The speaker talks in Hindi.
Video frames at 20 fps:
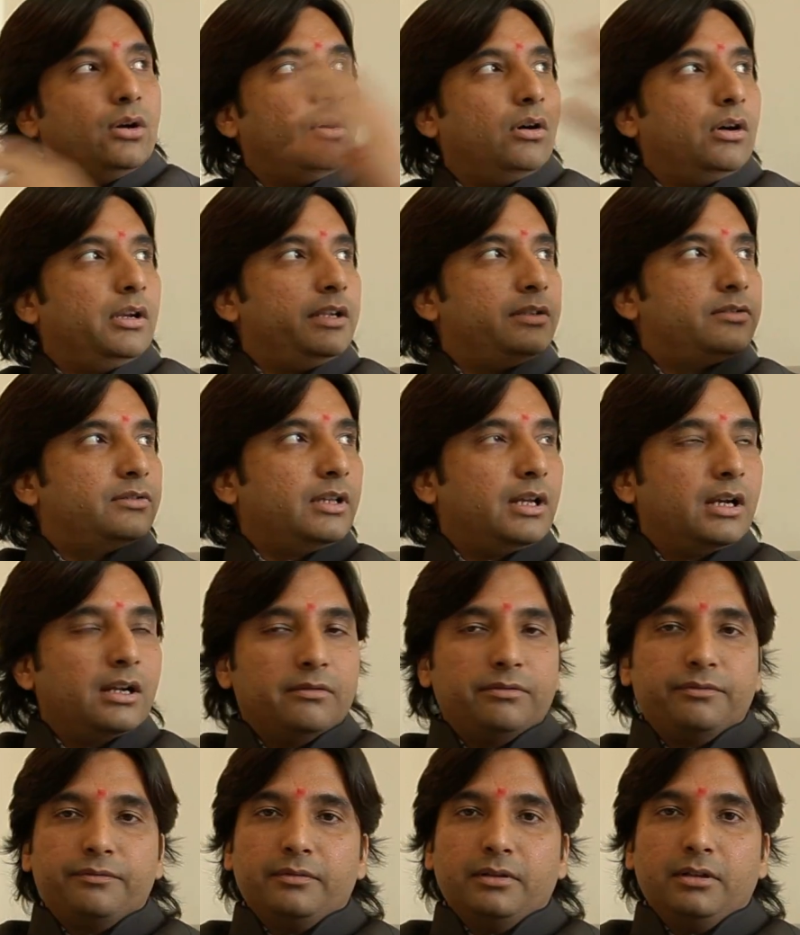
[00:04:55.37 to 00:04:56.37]
और इस
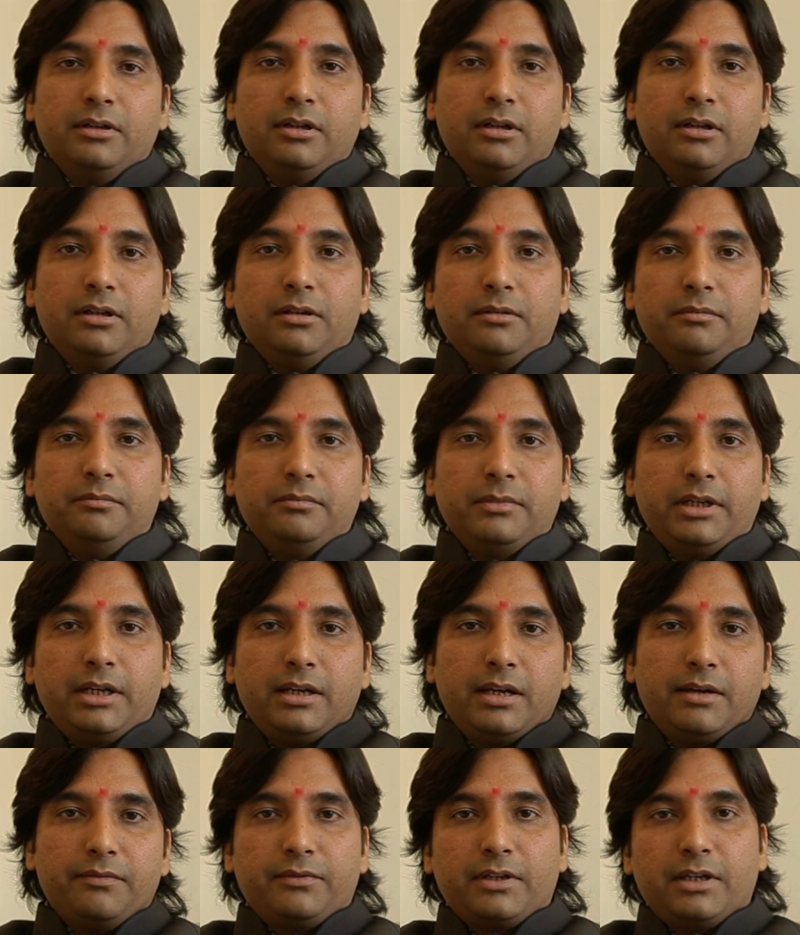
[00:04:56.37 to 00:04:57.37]
तरफ आ, मेरे
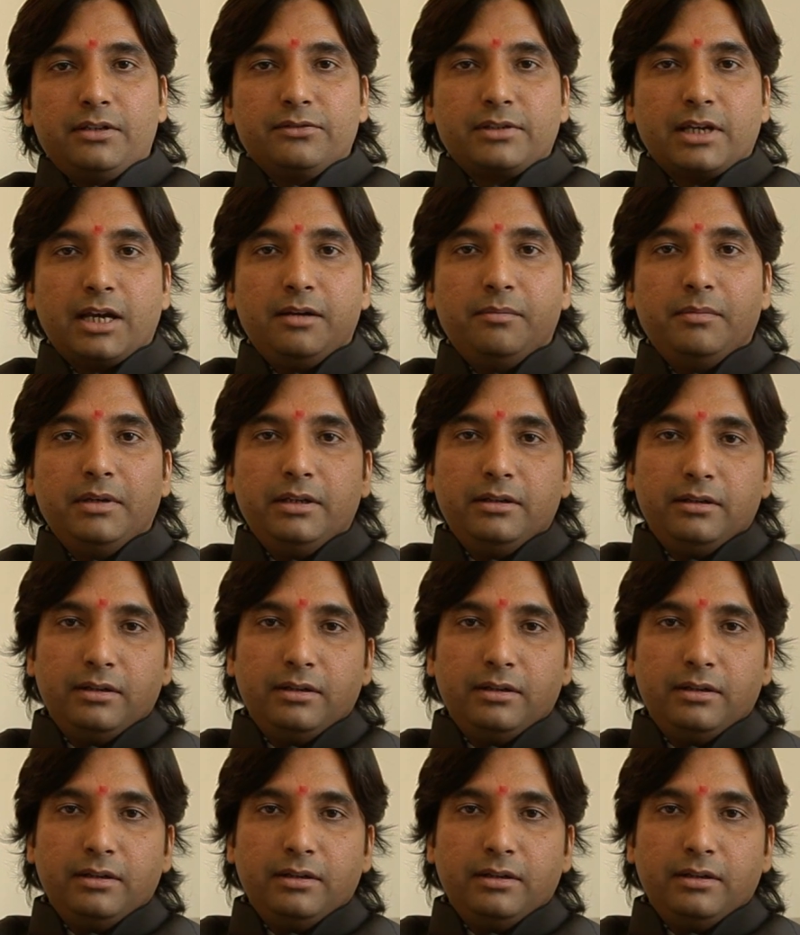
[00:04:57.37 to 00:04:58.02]
लेफ्ट हैंड साइड में